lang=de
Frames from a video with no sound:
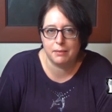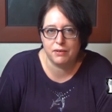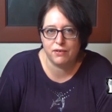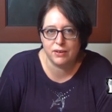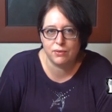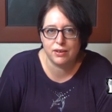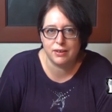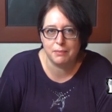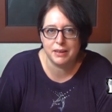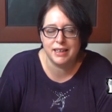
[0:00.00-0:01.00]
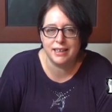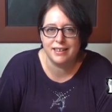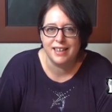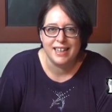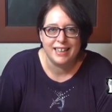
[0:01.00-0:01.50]
Aber ich versuche so ein
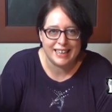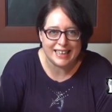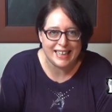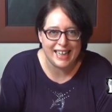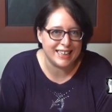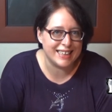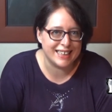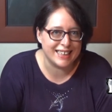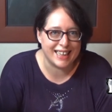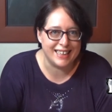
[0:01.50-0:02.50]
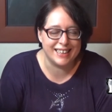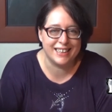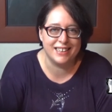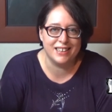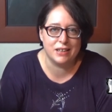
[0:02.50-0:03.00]
bisschen das Herz des
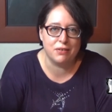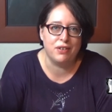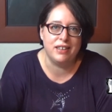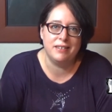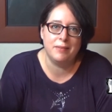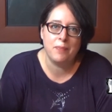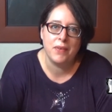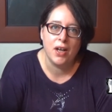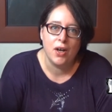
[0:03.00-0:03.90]
Ganzen zu finden